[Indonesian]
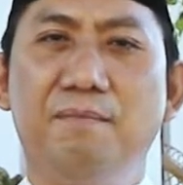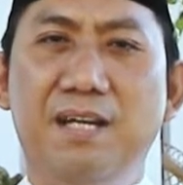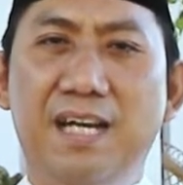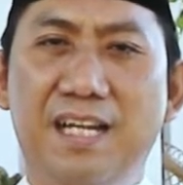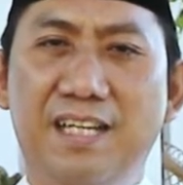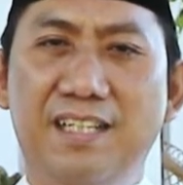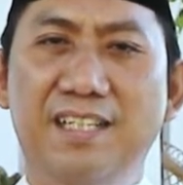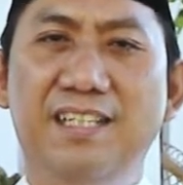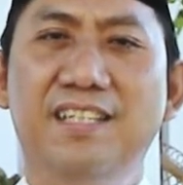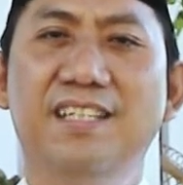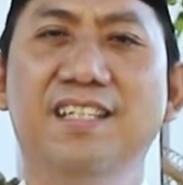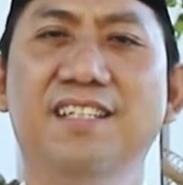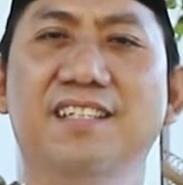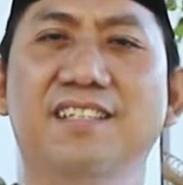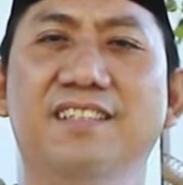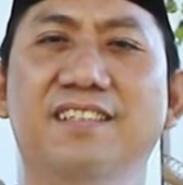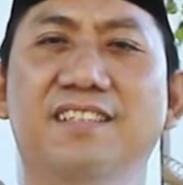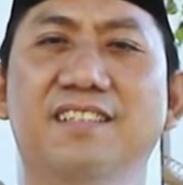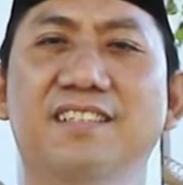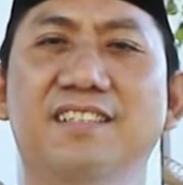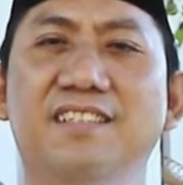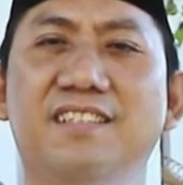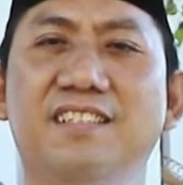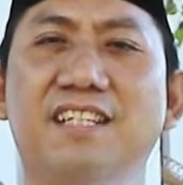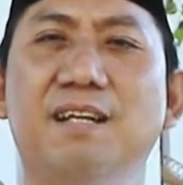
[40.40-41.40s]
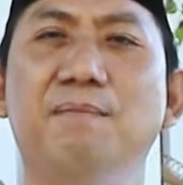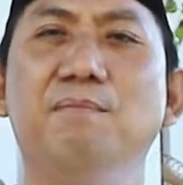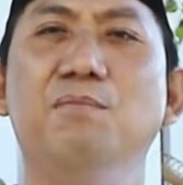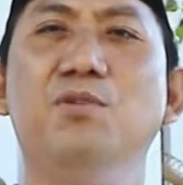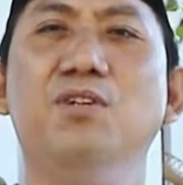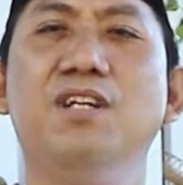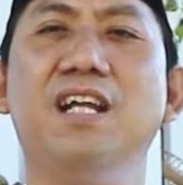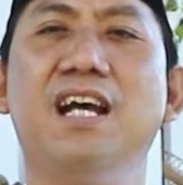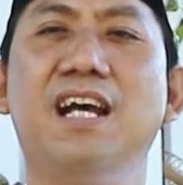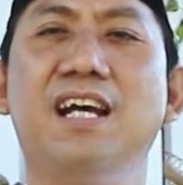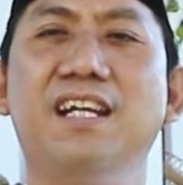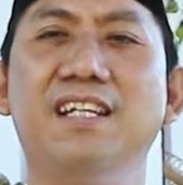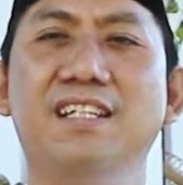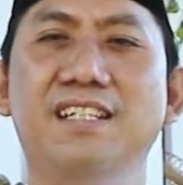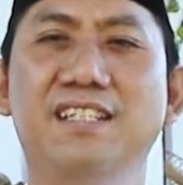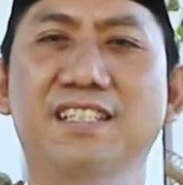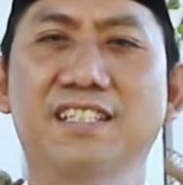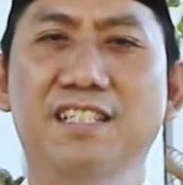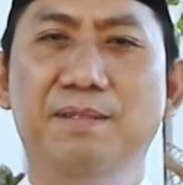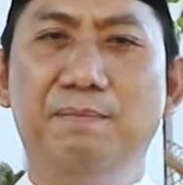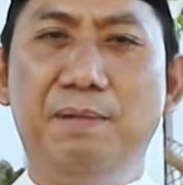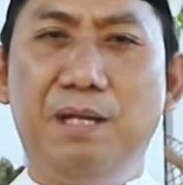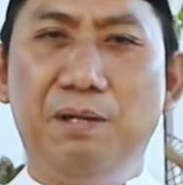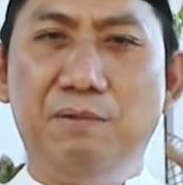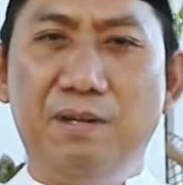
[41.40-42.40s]
Mari sambut hari
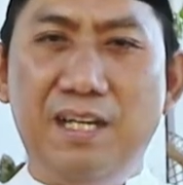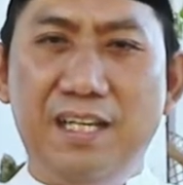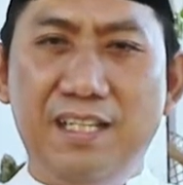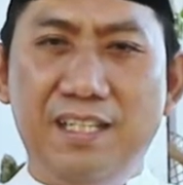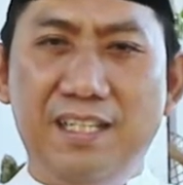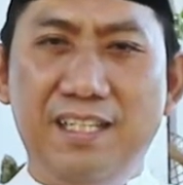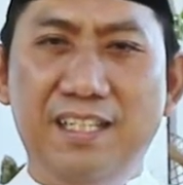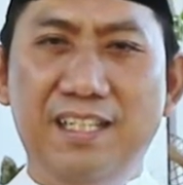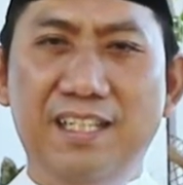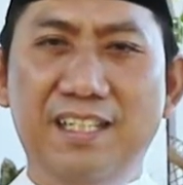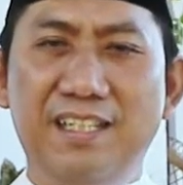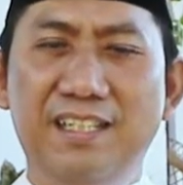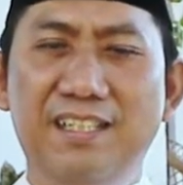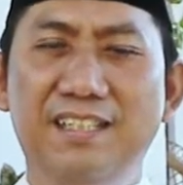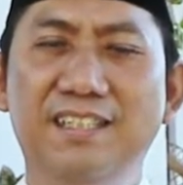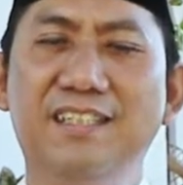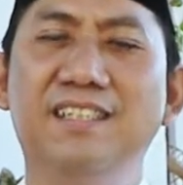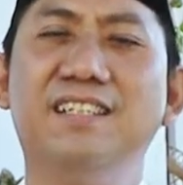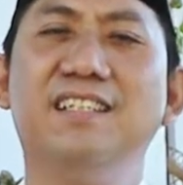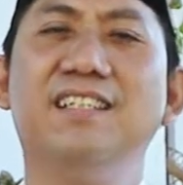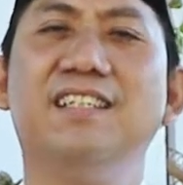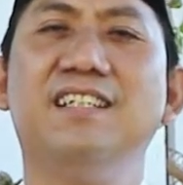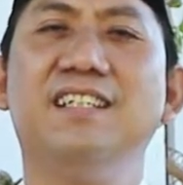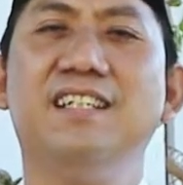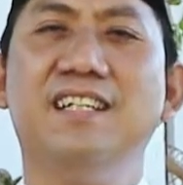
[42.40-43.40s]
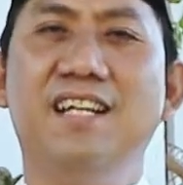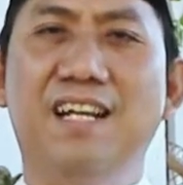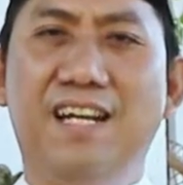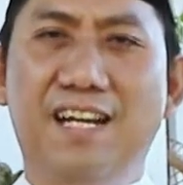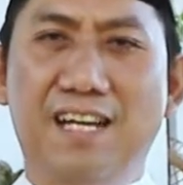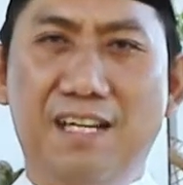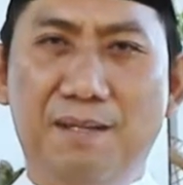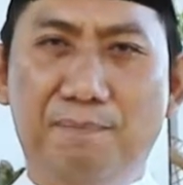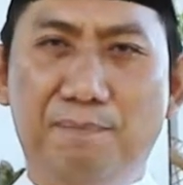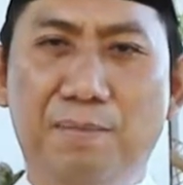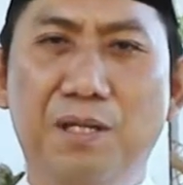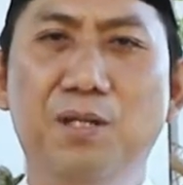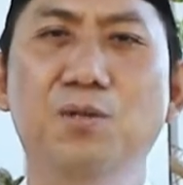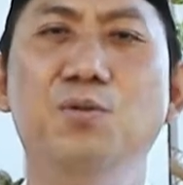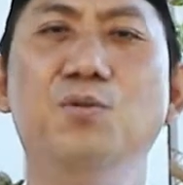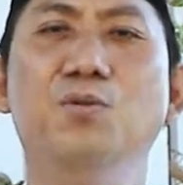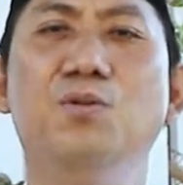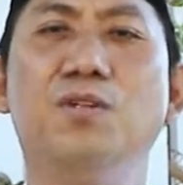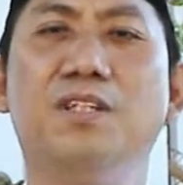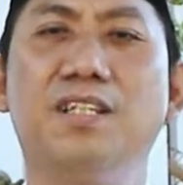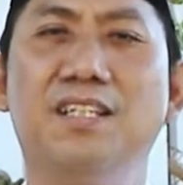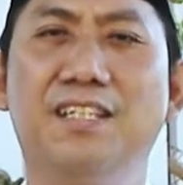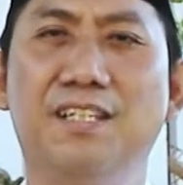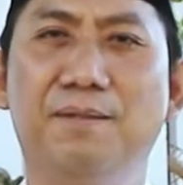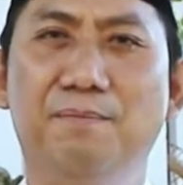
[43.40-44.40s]
istimewa ini dengan penuh
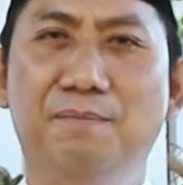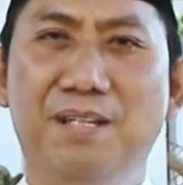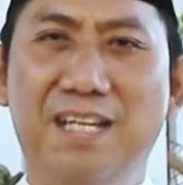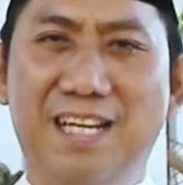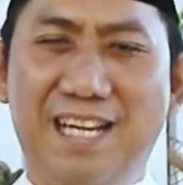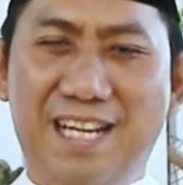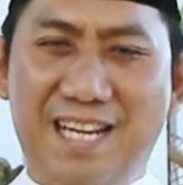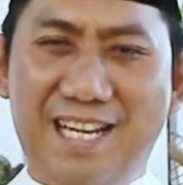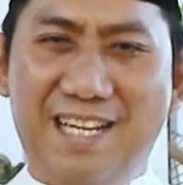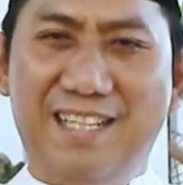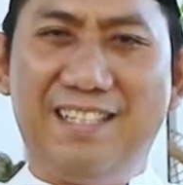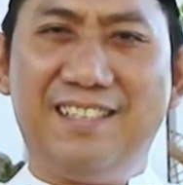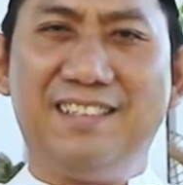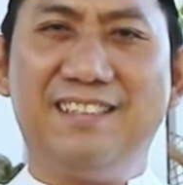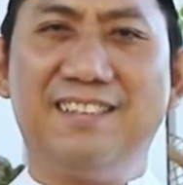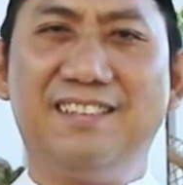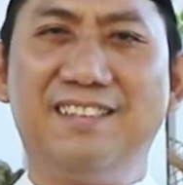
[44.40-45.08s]
kegembiraan.